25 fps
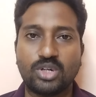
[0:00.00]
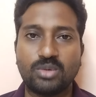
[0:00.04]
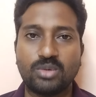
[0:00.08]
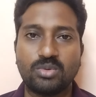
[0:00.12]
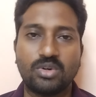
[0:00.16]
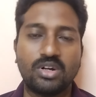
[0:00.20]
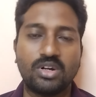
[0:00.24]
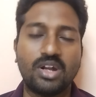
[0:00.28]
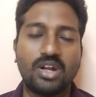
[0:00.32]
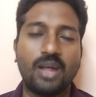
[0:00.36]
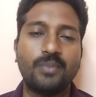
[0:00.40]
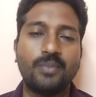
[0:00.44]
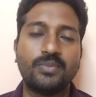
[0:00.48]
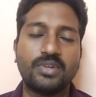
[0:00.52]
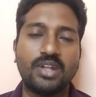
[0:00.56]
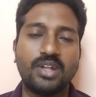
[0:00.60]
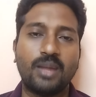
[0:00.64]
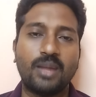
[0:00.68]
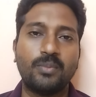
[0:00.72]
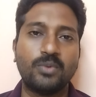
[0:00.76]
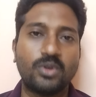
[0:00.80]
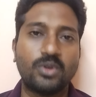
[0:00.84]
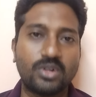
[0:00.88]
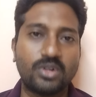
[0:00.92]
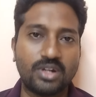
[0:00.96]
தொடர்பு கொள்ளலாம்
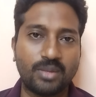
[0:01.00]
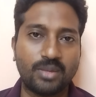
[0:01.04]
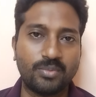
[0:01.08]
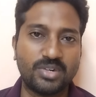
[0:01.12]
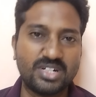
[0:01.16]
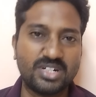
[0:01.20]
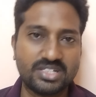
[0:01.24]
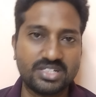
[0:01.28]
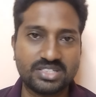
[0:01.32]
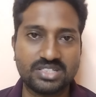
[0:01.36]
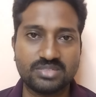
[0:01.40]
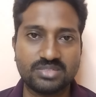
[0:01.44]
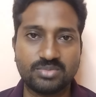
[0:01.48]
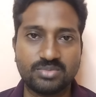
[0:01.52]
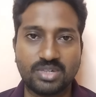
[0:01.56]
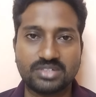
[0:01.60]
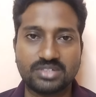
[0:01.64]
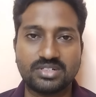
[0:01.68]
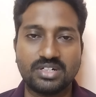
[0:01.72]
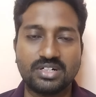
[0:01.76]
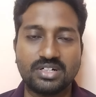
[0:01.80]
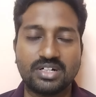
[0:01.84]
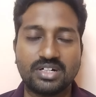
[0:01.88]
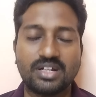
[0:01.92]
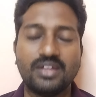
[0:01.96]
நம்மளோட நம்பர் டிஸ்கிரிப்ஷன்
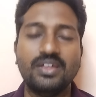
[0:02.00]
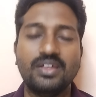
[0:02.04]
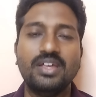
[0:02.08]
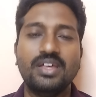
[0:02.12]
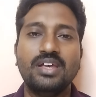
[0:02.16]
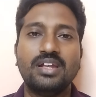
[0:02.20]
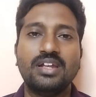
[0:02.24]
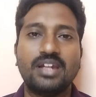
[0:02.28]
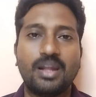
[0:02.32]
பாக்ஸில் இருக்குது